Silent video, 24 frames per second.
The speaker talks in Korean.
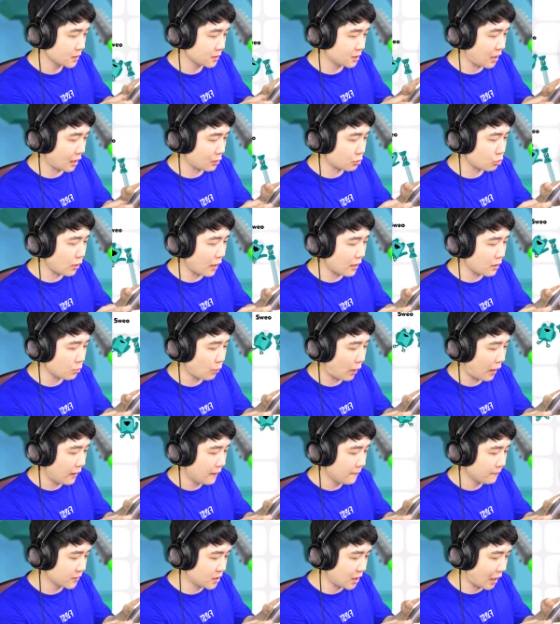드라큘라
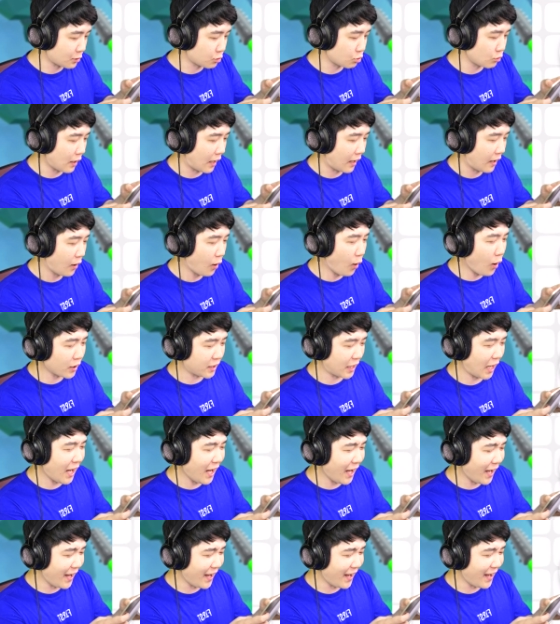이리와. 드라큘라.
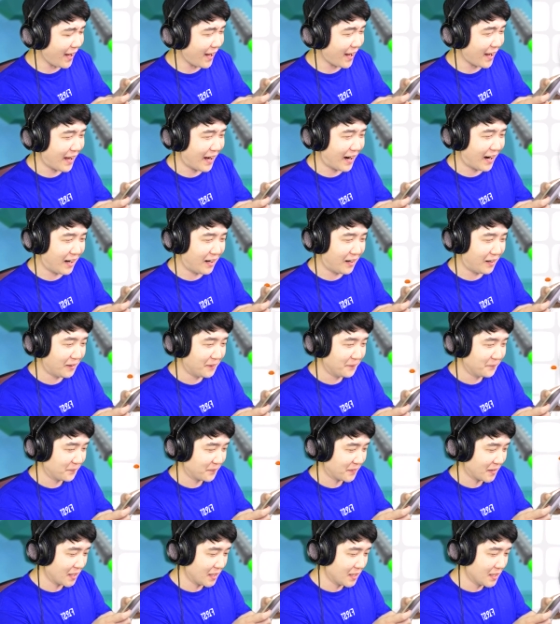오케이
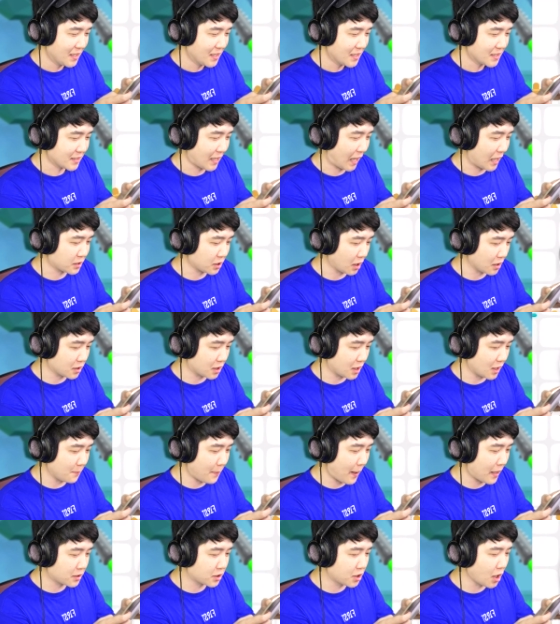
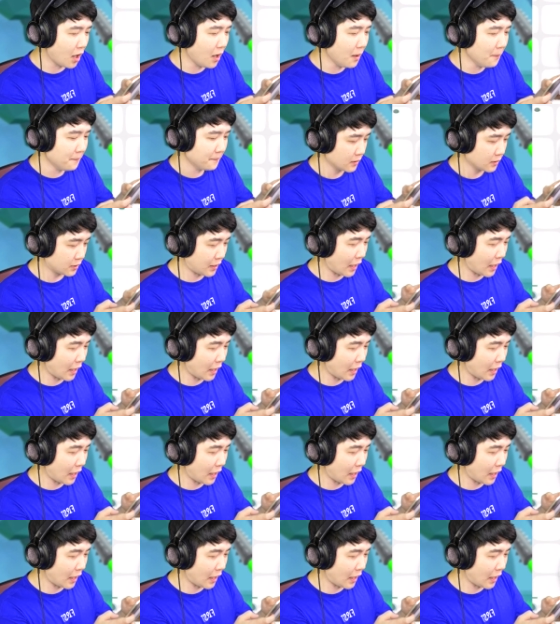4700점.